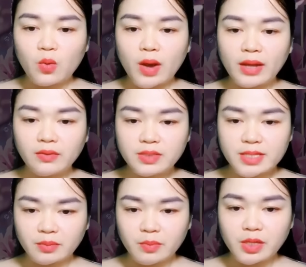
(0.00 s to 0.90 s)
như đã qua
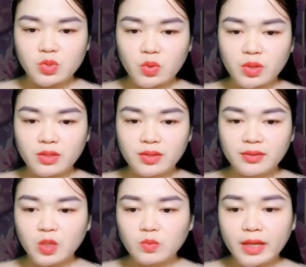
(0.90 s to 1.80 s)
nước chảy mây trôi,
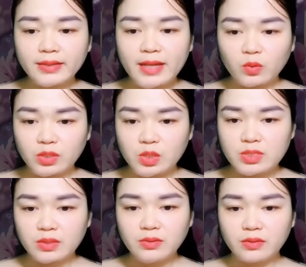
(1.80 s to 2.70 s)
không cách nào
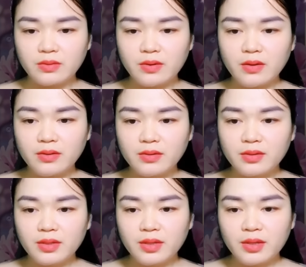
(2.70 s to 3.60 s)
níu giữ được nữa.
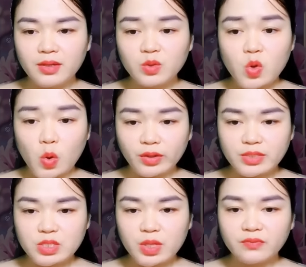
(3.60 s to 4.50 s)

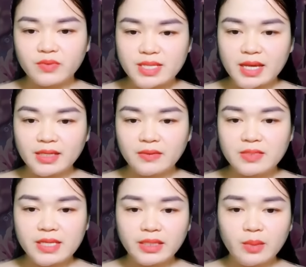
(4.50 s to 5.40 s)
Cố Cẩn Xuyên và Giang
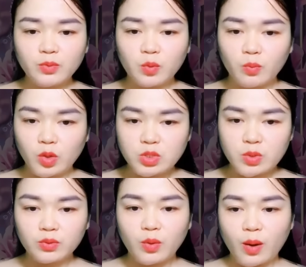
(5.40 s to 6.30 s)
Yến sẽ tiếp tục
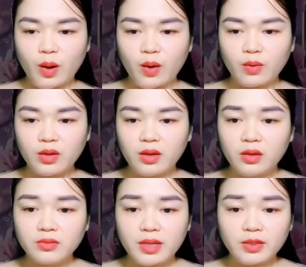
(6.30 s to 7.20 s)
mối duyên của họ,
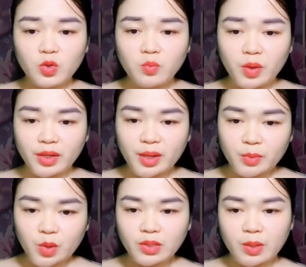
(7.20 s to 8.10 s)
kết thúc 10
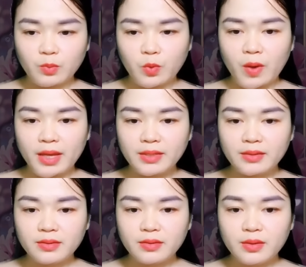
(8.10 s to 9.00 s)
năm yêu thầm của
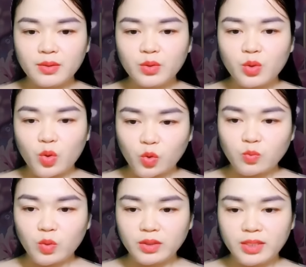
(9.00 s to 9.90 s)
anh. Cô
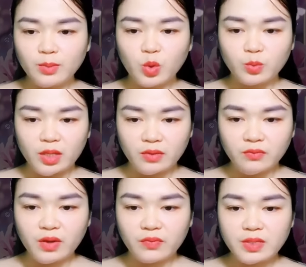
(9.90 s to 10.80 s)
cũng muốn tiếp tục
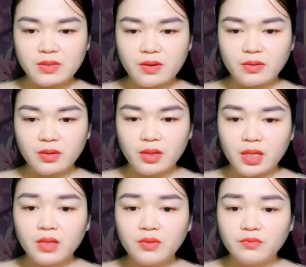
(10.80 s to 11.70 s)
tiến về phía trước,
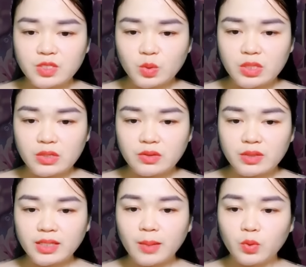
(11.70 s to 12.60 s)
ví dụ
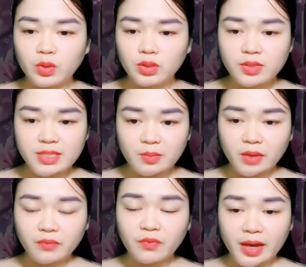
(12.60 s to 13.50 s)
như đến gặp đối tượng
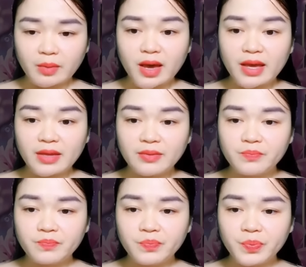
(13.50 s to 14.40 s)
xem mắt vào ngày mai.